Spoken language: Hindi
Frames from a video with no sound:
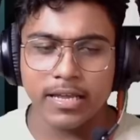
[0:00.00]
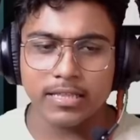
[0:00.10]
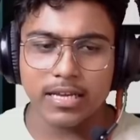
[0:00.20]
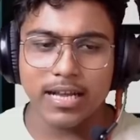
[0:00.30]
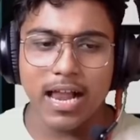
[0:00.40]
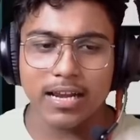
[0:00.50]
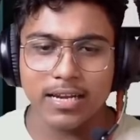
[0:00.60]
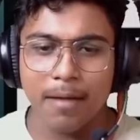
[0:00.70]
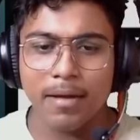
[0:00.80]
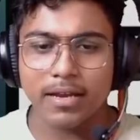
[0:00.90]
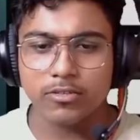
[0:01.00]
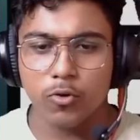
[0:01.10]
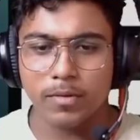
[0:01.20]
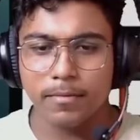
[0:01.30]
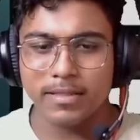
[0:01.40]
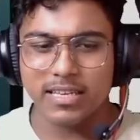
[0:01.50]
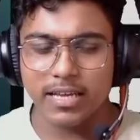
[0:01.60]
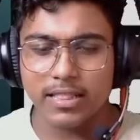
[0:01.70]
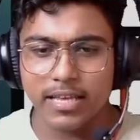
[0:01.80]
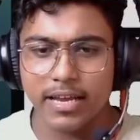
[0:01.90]
नहीं था काल का नाम रख के जो बंदा
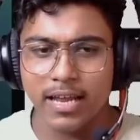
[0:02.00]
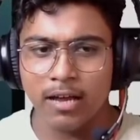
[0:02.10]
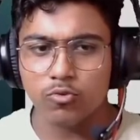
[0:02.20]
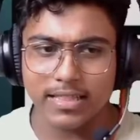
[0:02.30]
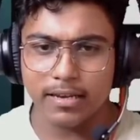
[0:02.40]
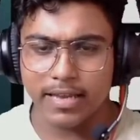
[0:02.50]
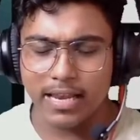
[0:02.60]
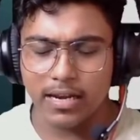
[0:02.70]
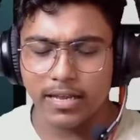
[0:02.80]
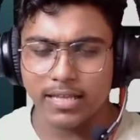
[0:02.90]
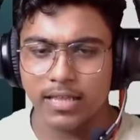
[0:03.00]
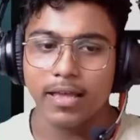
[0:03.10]
खेलते हैं ना उतने खेलना नहीं था